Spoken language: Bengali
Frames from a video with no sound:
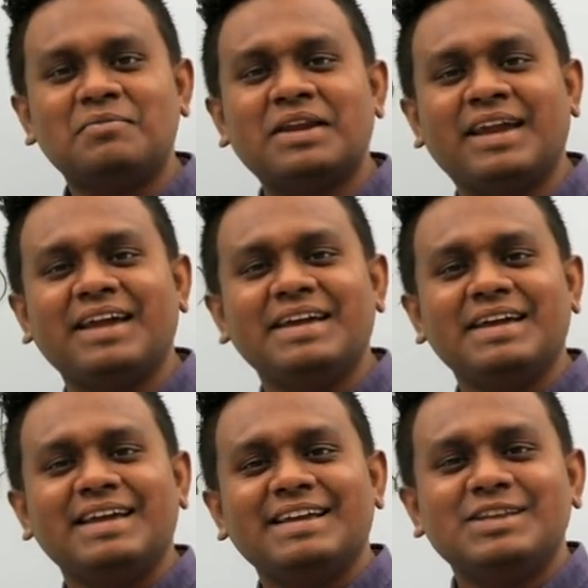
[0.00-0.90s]
মানে
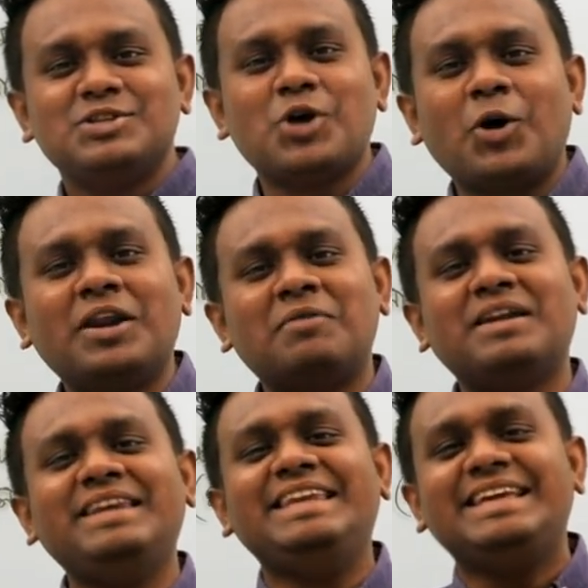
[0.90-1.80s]
যখন
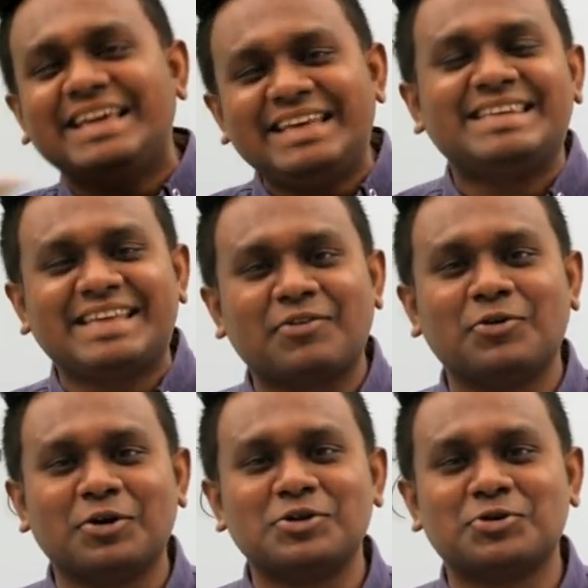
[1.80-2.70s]
আমরা নিজের ইচ্ছায়
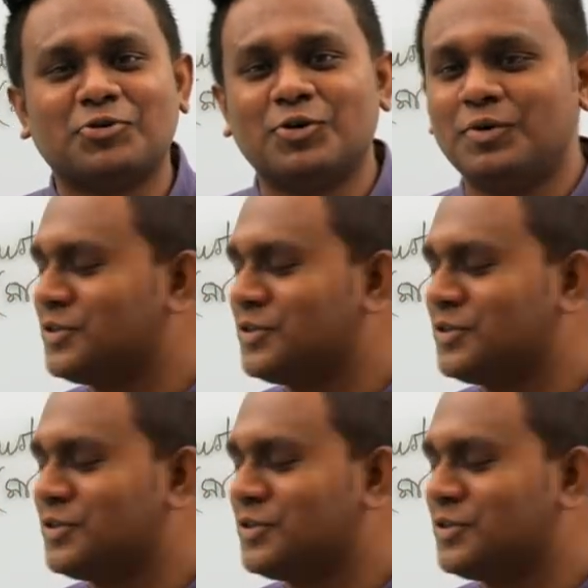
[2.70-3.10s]
কোনো কিছু করব